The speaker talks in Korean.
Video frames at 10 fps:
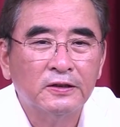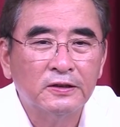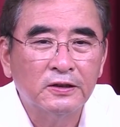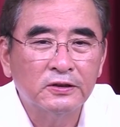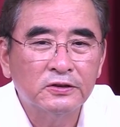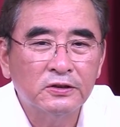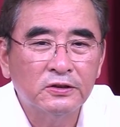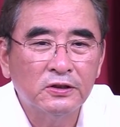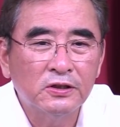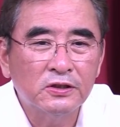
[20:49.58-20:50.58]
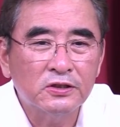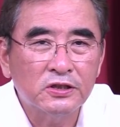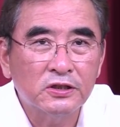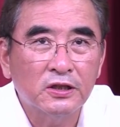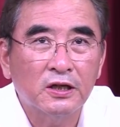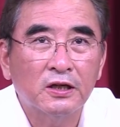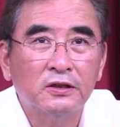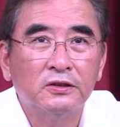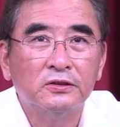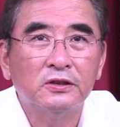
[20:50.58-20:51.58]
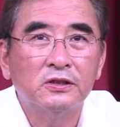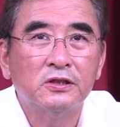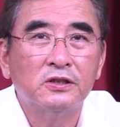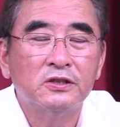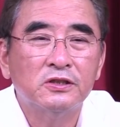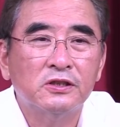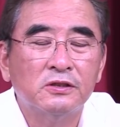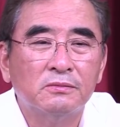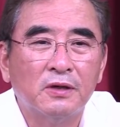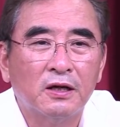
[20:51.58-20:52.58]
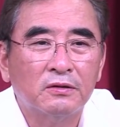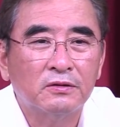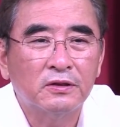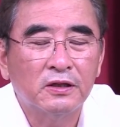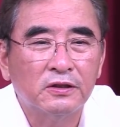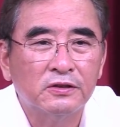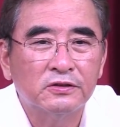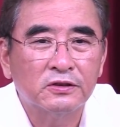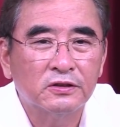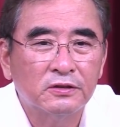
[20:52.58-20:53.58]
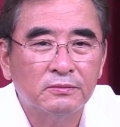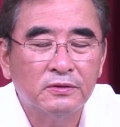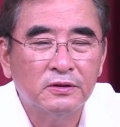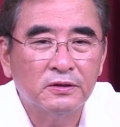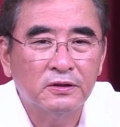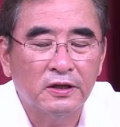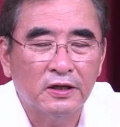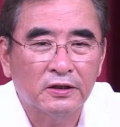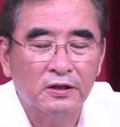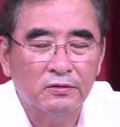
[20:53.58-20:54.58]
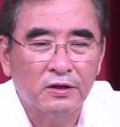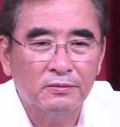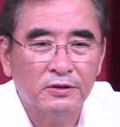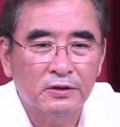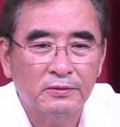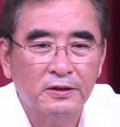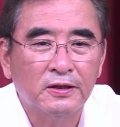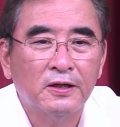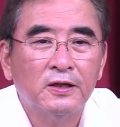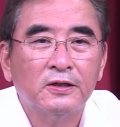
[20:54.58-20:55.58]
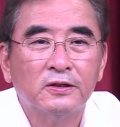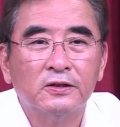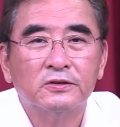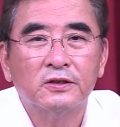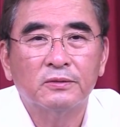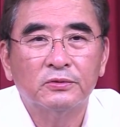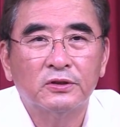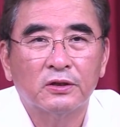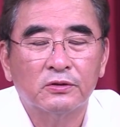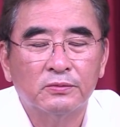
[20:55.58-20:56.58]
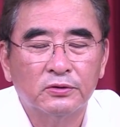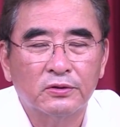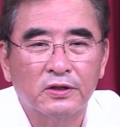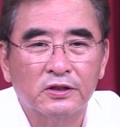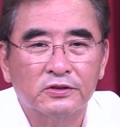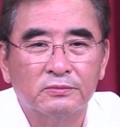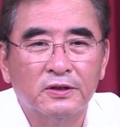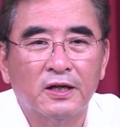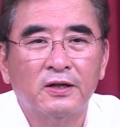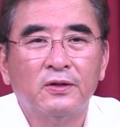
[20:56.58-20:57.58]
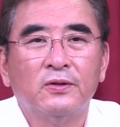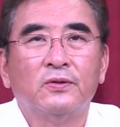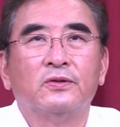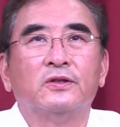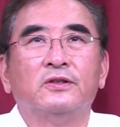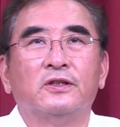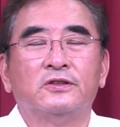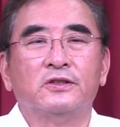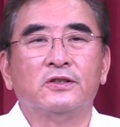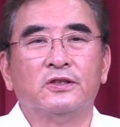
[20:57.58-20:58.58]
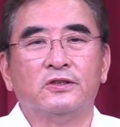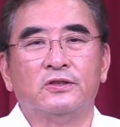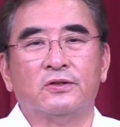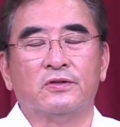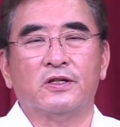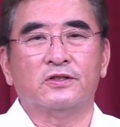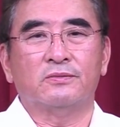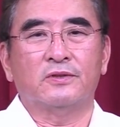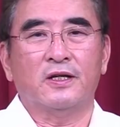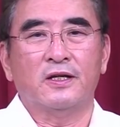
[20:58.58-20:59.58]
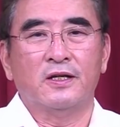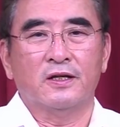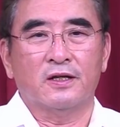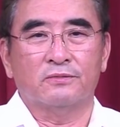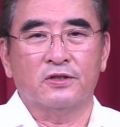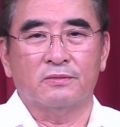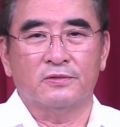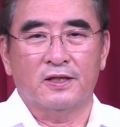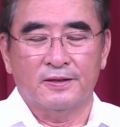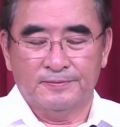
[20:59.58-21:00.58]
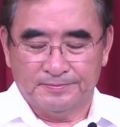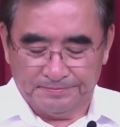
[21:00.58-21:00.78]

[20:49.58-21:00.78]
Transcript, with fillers: 그것은 더 심각한 어떤 견지 망월의 어리석음의 결과입니다만 그것을 한번 다뤄보도록 하겠습니다. 오늘은 여기서 그치도록 하겠습니다. 감사합니다.